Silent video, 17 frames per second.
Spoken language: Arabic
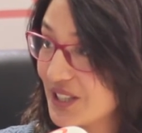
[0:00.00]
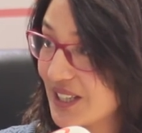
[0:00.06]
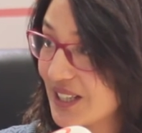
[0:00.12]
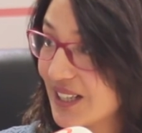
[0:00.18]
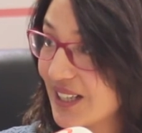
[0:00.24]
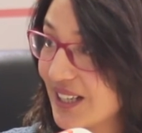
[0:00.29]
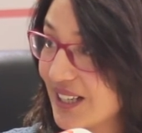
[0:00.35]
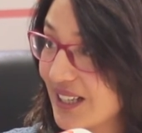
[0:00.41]

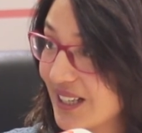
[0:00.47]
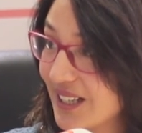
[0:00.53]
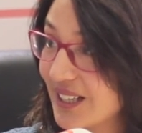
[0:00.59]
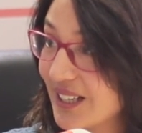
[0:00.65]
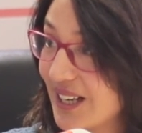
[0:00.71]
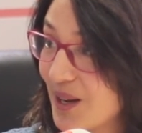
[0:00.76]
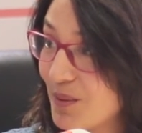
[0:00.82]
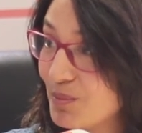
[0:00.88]

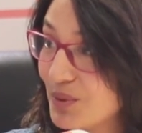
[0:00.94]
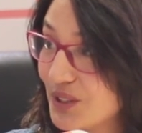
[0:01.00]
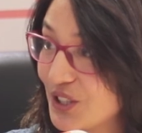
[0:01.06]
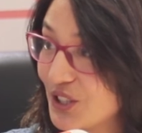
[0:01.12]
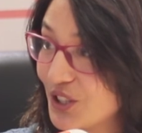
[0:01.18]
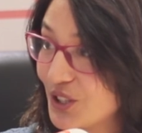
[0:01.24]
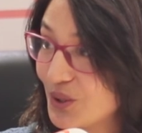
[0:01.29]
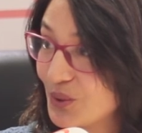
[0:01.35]

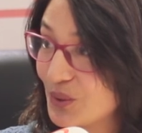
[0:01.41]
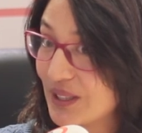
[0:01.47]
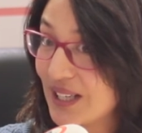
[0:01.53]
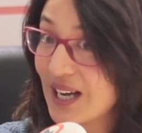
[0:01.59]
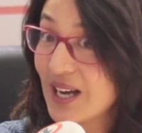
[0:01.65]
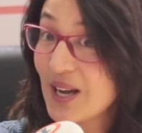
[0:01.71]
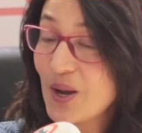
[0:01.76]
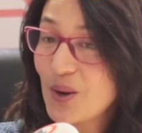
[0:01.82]
نهبط شي
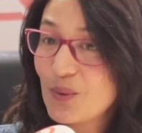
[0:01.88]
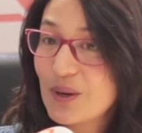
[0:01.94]
شويه